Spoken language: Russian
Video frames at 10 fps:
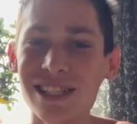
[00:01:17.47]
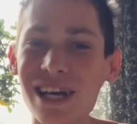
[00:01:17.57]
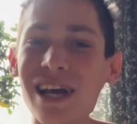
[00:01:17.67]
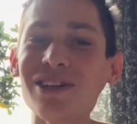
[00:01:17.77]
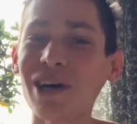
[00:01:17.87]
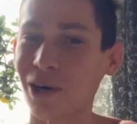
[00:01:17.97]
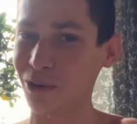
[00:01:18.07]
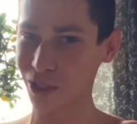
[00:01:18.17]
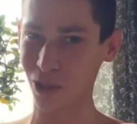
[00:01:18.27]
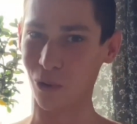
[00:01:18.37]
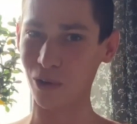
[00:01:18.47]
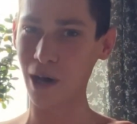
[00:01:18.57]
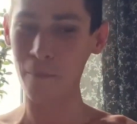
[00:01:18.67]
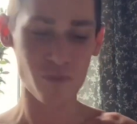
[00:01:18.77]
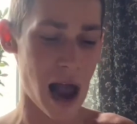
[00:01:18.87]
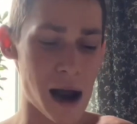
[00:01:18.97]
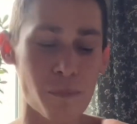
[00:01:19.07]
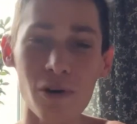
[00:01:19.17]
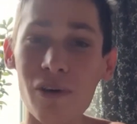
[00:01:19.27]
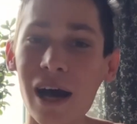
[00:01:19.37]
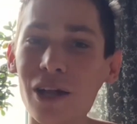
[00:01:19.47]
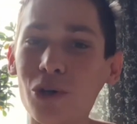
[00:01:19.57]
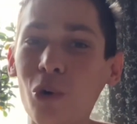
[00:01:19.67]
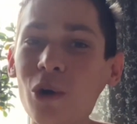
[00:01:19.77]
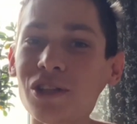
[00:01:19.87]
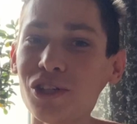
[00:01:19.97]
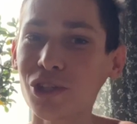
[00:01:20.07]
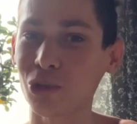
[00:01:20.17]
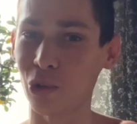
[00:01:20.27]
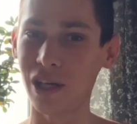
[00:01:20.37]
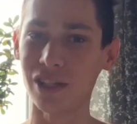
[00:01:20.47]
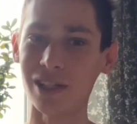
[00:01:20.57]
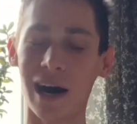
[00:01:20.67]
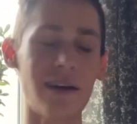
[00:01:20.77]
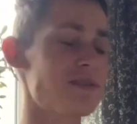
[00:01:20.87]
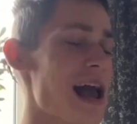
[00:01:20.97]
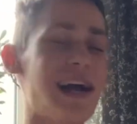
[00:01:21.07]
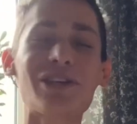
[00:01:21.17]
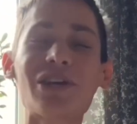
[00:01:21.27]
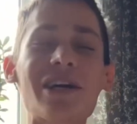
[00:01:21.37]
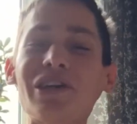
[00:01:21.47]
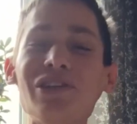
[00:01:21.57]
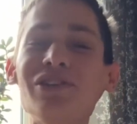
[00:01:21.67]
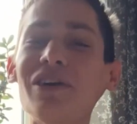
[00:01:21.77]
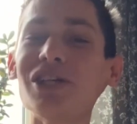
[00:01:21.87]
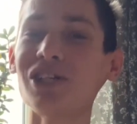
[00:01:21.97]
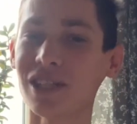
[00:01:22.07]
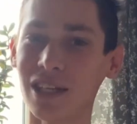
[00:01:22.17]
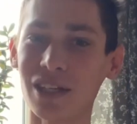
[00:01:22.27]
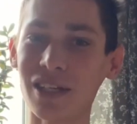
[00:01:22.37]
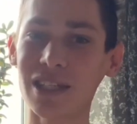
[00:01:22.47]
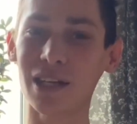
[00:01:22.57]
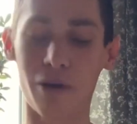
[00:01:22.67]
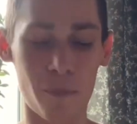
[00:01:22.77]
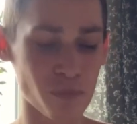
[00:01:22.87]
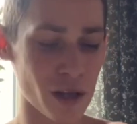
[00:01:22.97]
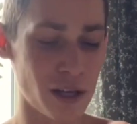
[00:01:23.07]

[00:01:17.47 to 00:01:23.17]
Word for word: день дороже года, а бывает год не стоит дня. Это охреневающие золотые слова.